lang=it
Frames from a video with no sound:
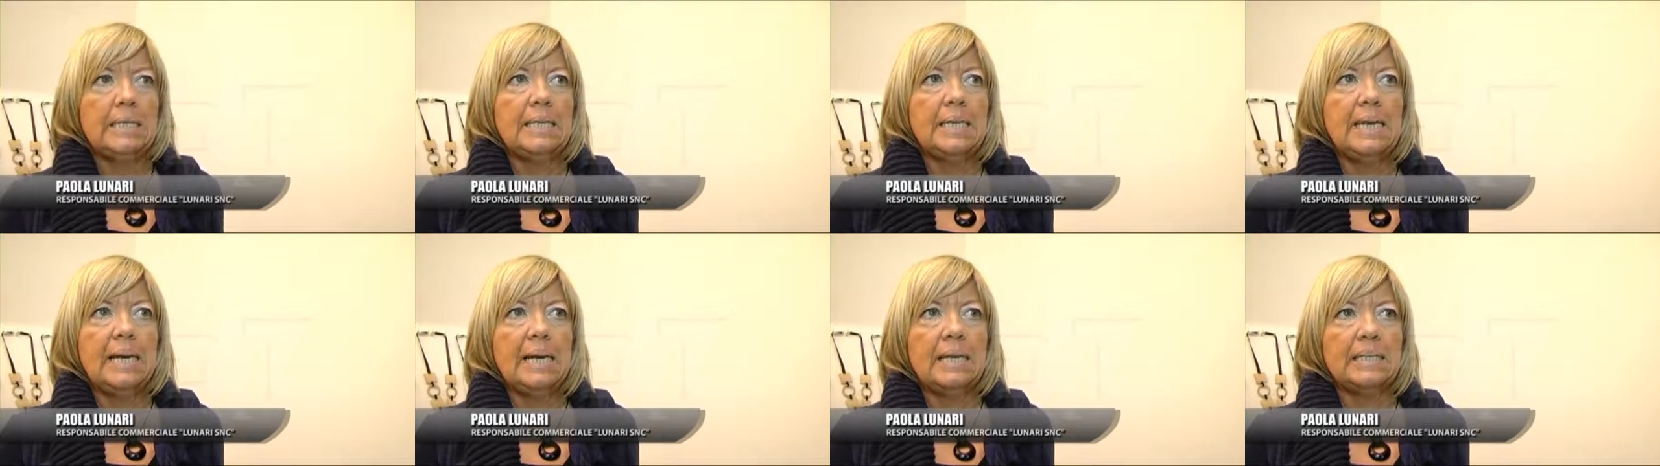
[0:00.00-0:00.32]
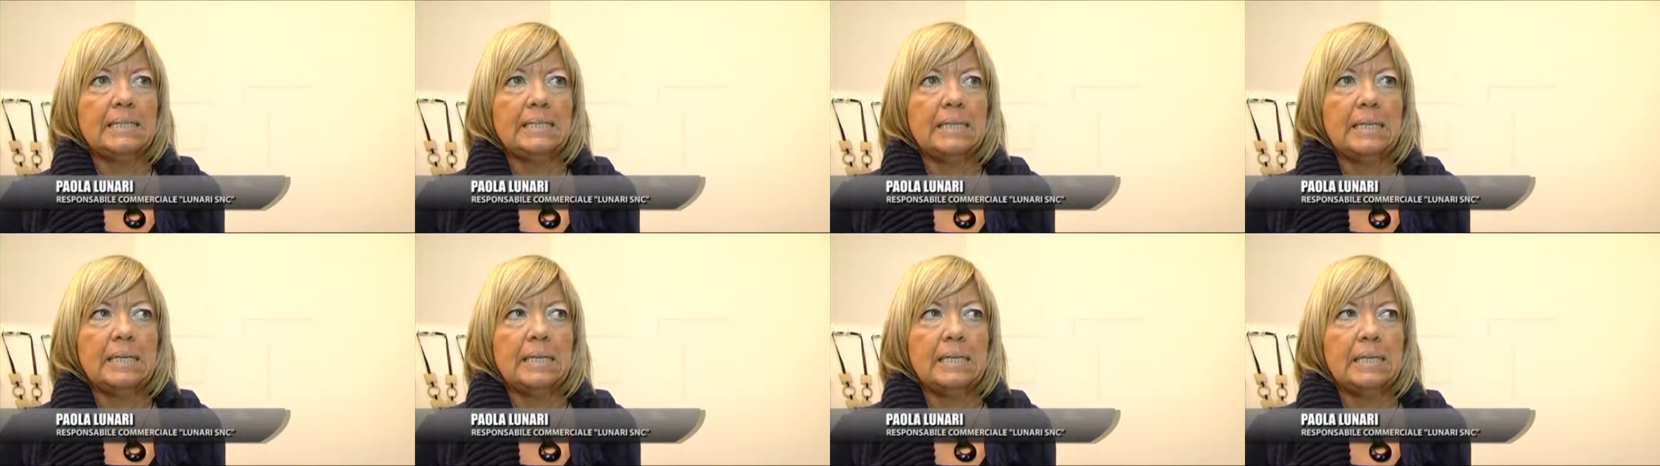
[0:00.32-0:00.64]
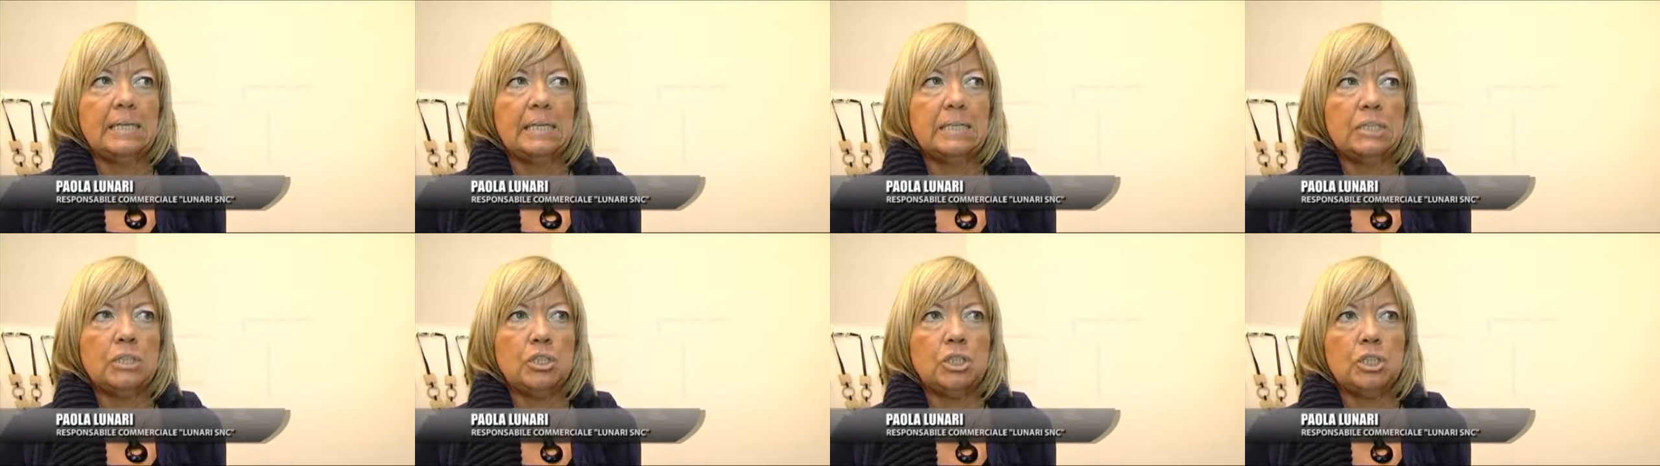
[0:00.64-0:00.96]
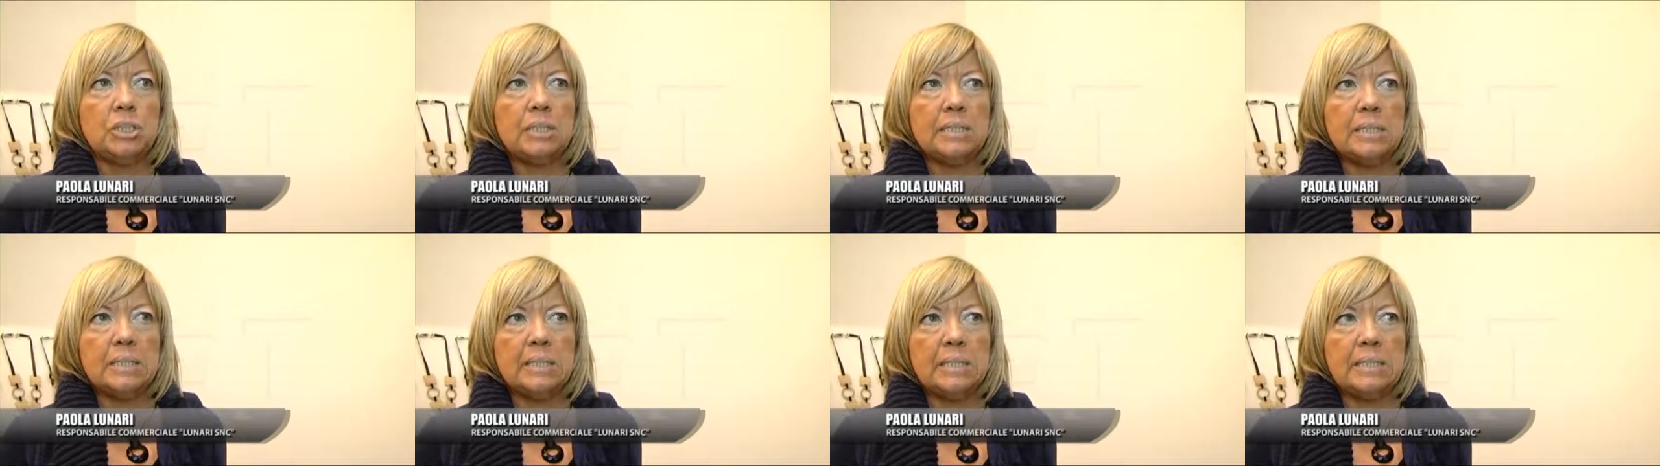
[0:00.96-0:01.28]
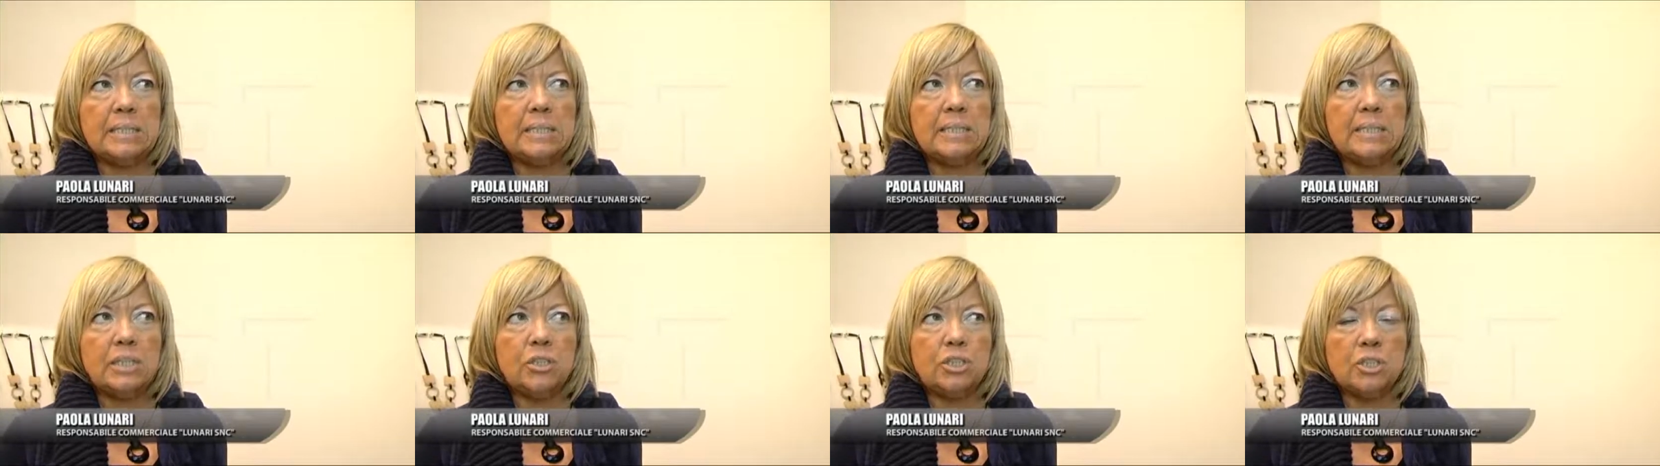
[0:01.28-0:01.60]
nata
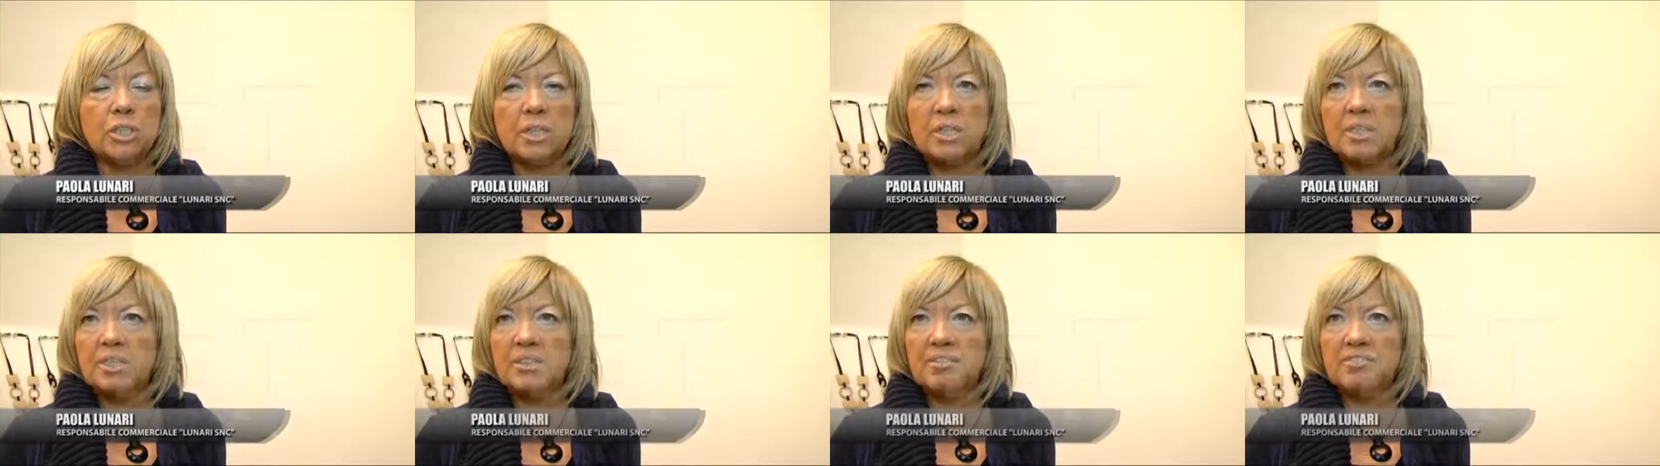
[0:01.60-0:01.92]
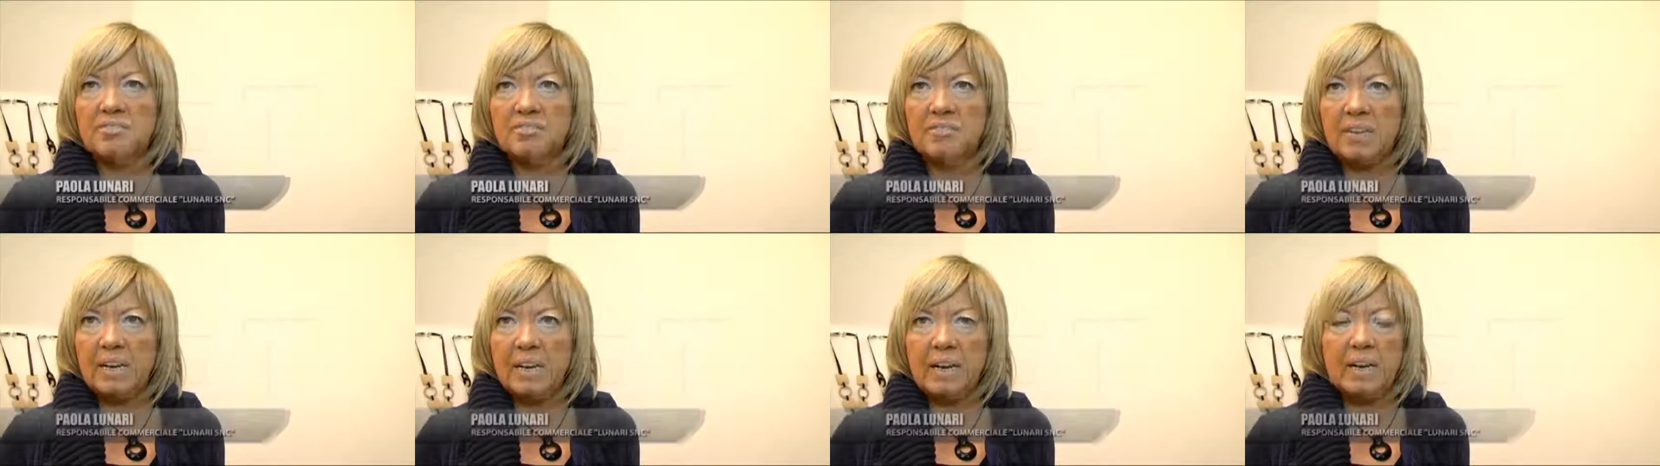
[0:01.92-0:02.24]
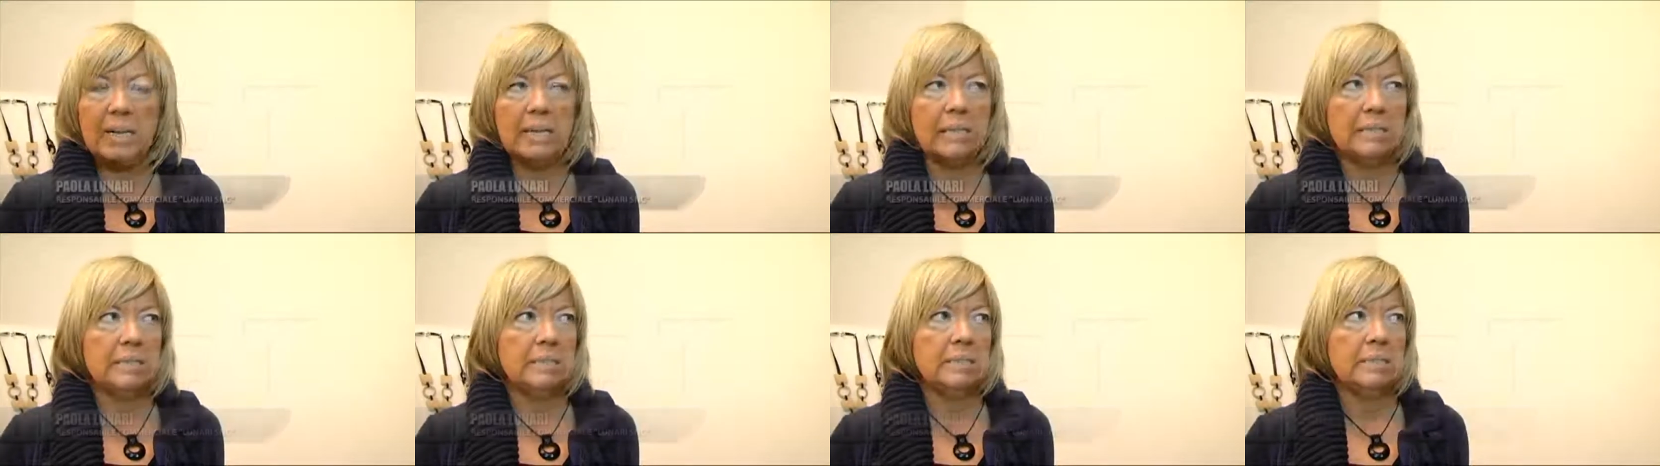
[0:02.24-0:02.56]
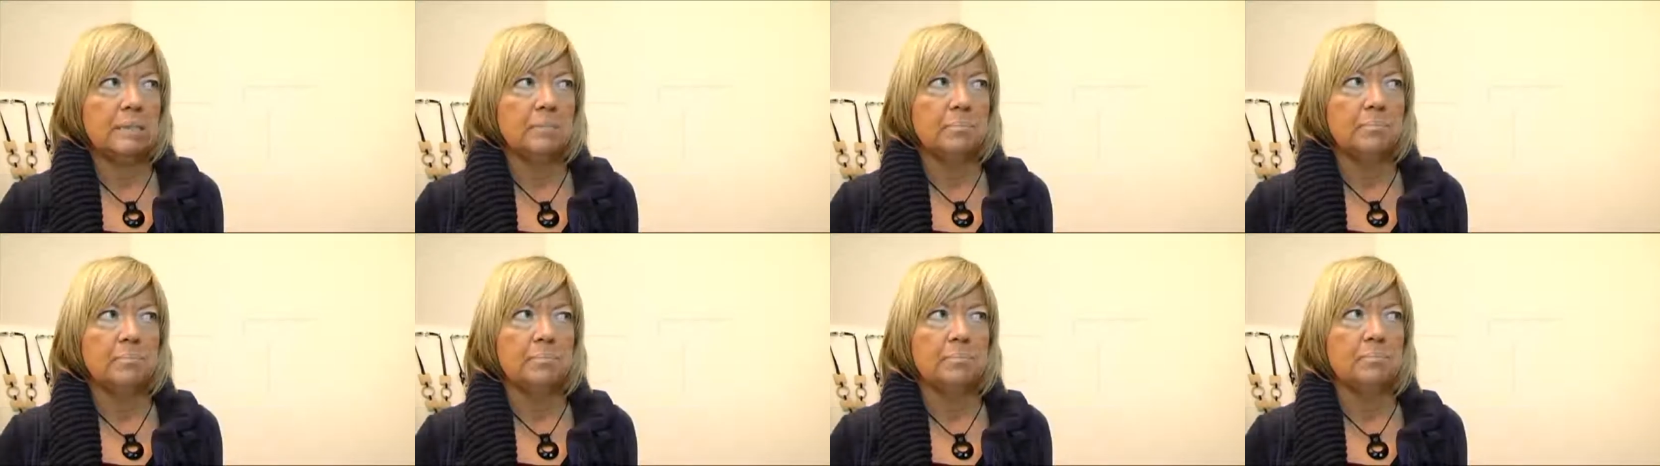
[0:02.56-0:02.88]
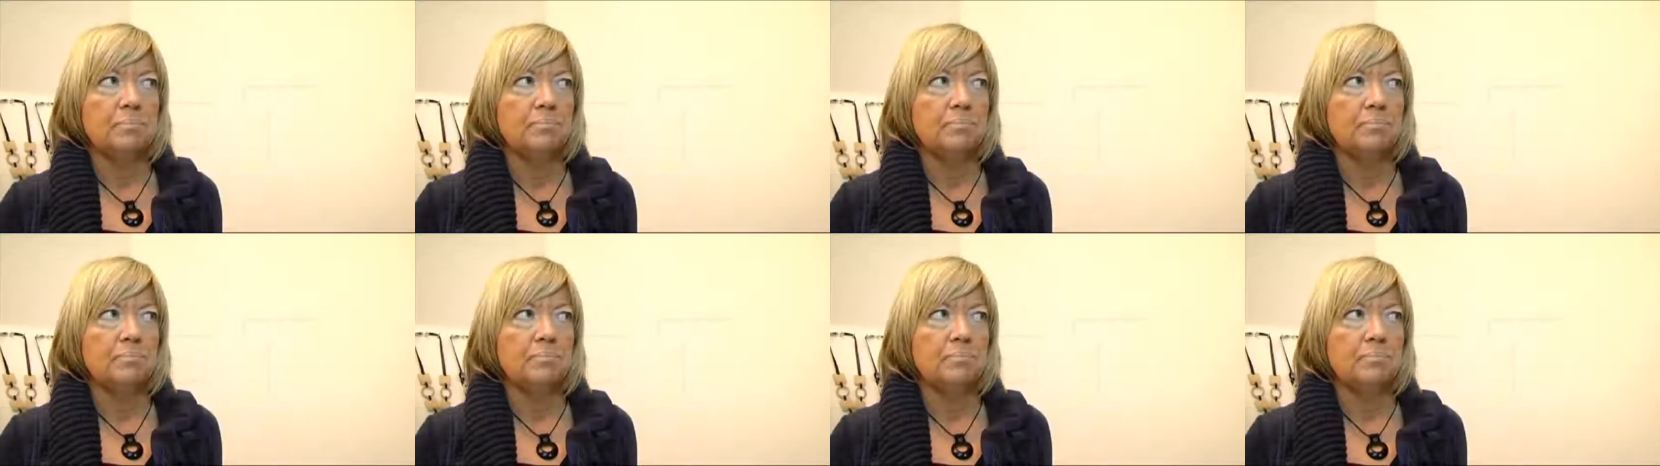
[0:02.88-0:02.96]
circa dieci anni fa, eh,